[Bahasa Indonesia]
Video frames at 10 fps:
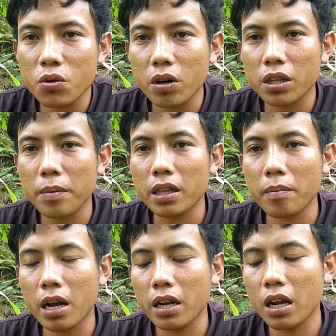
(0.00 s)
juga
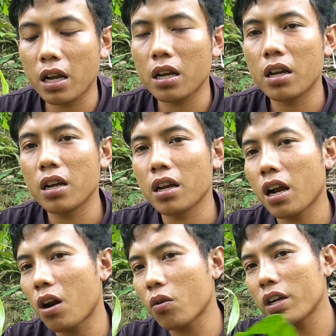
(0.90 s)
teman-teman ya
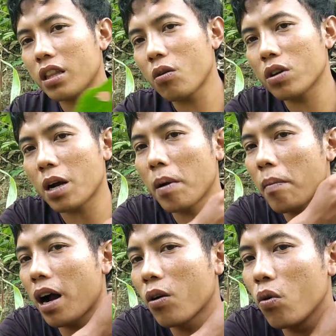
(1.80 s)
kalau kita udah
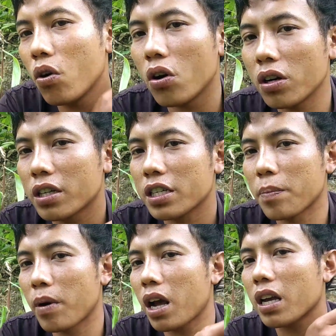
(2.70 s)
memanggul di
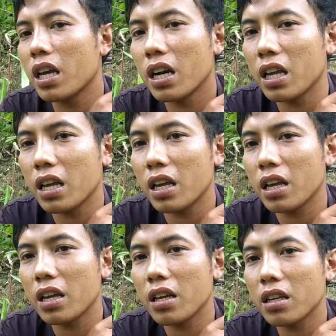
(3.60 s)
sebelah kiri
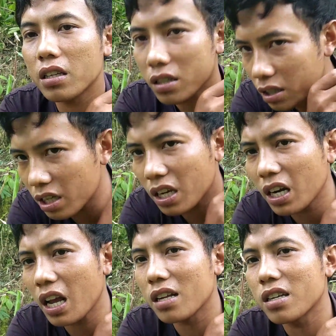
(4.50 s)
di
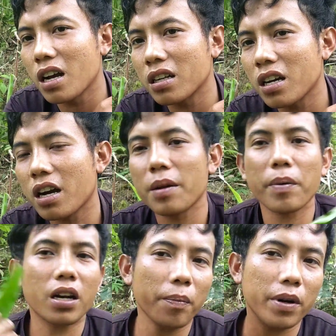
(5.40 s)
kiri aja jangan
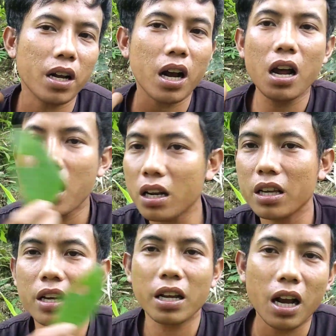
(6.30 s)
dipindah-pindah kanan
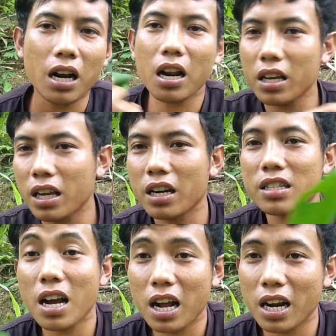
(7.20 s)
kiri kanan kiri
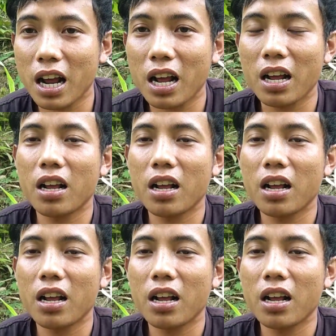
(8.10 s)
jangan ya